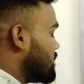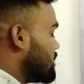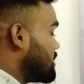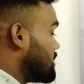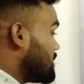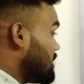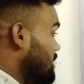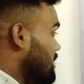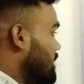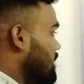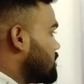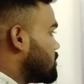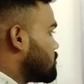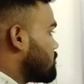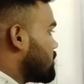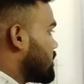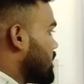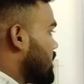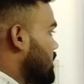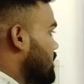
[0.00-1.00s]
इसलिए
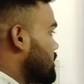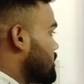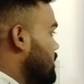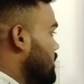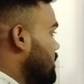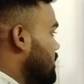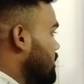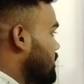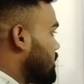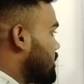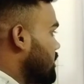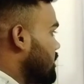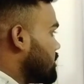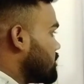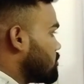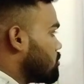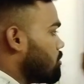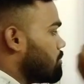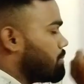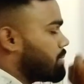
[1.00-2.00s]
इसको कहते हैं कि
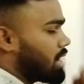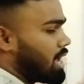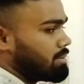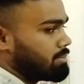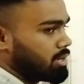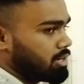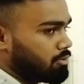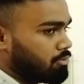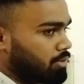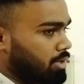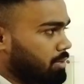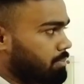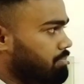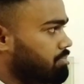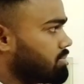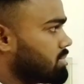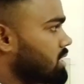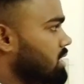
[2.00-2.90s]
इसको प्राइमरी वेव